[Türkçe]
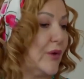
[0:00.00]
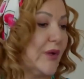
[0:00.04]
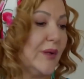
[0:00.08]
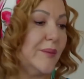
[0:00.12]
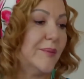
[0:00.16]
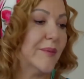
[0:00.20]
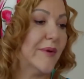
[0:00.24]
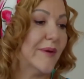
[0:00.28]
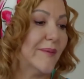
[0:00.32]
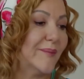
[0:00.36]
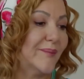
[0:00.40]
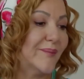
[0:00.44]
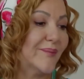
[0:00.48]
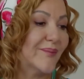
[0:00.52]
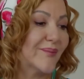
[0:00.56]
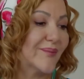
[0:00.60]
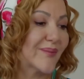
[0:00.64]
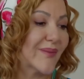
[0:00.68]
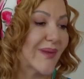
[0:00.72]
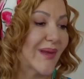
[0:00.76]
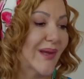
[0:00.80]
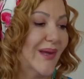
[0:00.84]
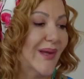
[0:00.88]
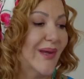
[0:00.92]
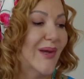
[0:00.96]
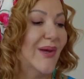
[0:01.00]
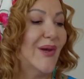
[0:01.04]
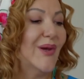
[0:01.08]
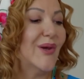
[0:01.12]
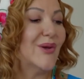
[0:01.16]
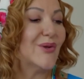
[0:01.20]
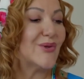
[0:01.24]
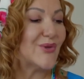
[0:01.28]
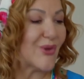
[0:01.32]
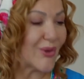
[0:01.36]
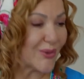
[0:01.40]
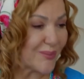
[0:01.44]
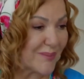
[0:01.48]
Öyle mi?
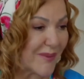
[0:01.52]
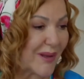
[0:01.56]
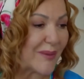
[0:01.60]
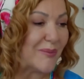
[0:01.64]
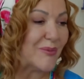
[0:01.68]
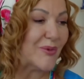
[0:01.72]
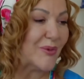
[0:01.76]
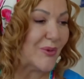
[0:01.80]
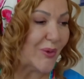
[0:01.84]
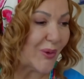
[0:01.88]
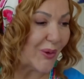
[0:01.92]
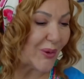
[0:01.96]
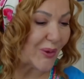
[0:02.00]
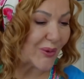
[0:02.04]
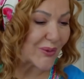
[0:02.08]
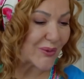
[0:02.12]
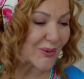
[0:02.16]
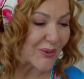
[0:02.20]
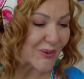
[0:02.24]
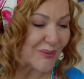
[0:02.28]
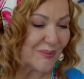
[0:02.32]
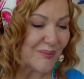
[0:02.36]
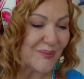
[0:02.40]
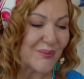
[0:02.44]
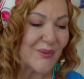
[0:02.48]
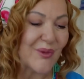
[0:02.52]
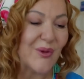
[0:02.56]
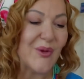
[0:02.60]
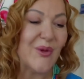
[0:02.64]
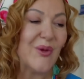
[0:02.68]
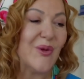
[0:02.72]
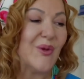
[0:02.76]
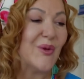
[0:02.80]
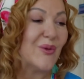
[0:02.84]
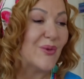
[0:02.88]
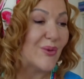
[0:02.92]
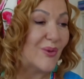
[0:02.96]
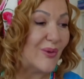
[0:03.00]
Çok memnun oldum.
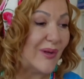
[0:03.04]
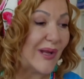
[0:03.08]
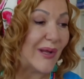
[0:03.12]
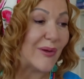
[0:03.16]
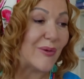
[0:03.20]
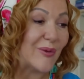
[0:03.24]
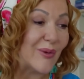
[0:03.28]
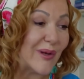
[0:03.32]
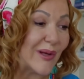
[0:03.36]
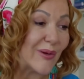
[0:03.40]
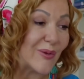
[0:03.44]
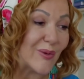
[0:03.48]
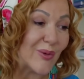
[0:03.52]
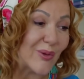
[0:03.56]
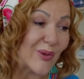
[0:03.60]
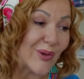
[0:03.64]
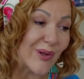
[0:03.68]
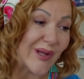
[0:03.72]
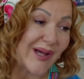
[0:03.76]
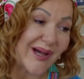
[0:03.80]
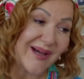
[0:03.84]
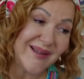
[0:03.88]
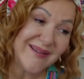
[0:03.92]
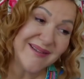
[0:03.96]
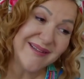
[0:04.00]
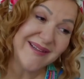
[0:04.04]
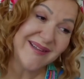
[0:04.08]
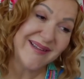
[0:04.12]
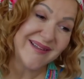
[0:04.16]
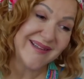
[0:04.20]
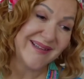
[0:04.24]
Güle güle kullan.